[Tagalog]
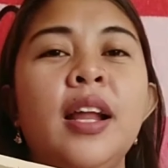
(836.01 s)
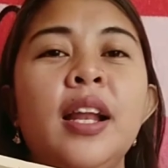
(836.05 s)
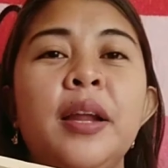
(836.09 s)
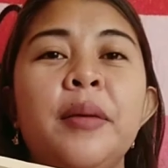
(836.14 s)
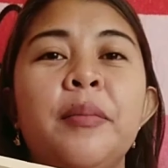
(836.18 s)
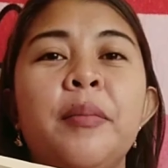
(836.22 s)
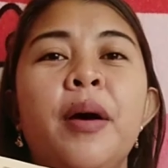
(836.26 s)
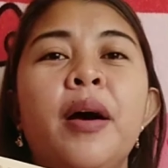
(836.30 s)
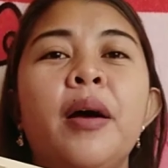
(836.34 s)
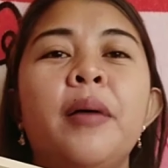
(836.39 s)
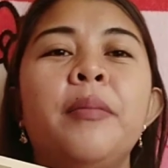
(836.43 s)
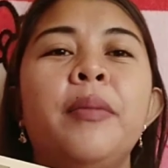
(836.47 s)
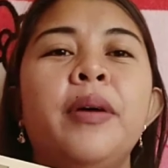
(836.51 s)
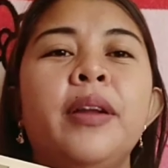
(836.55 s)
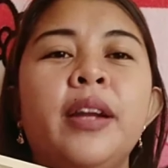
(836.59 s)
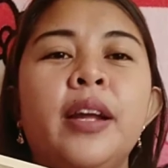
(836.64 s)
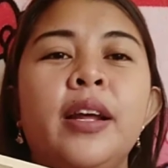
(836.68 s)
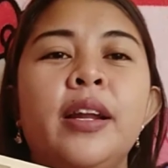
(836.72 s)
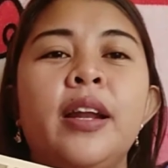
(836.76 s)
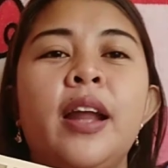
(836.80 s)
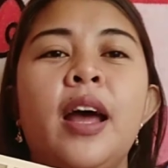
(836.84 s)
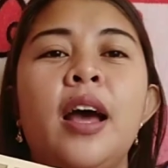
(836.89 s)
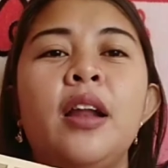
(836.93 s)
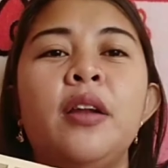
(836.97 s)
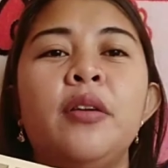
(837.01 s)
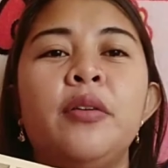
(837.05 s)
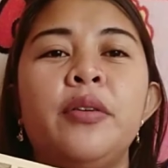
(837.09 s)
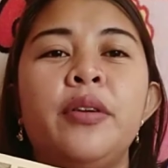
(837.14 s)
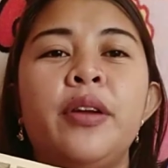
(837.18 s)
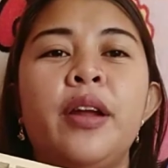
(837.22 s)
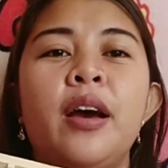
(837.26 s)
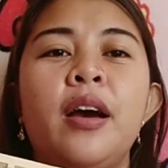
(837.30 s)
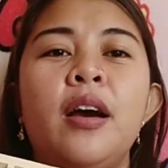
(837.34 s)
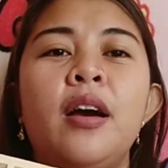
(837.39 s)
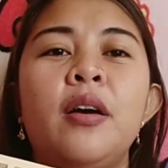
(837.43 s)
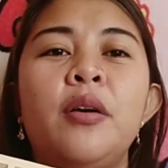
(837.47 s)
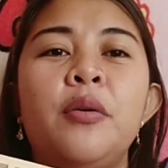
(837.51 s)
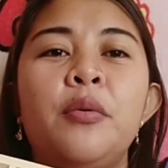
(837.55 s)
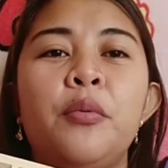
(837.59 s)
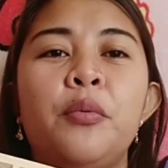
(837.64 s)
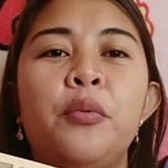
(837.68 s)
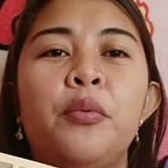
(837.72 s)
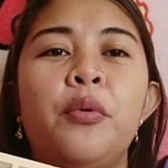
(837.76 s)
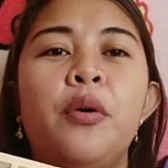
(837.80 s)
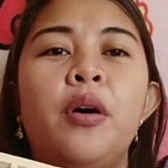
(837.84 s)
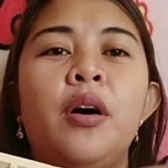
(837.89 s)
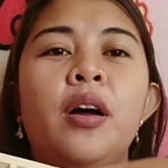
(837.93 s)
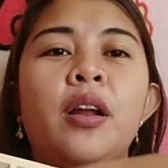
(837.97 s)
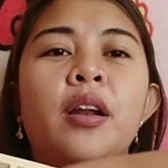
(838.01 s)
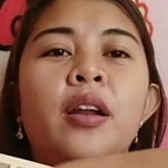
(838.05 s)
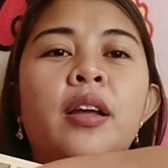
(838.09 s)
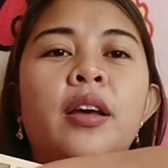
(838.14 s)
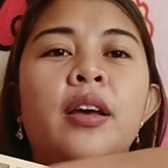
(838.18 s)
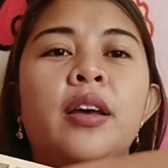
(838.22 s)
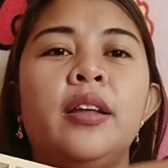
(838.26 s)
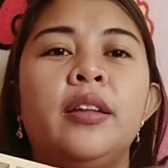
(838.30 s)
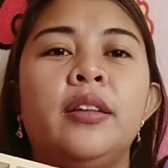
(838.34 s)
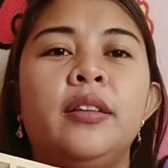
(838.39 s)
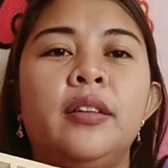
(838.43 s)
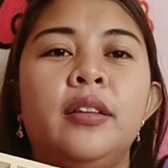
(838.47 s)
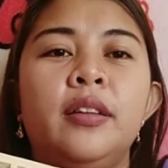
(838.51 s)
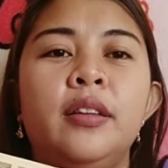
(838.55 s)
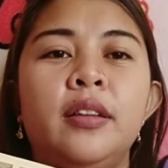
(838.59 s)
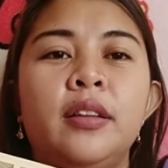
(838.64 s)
limang mananalo ng wallet.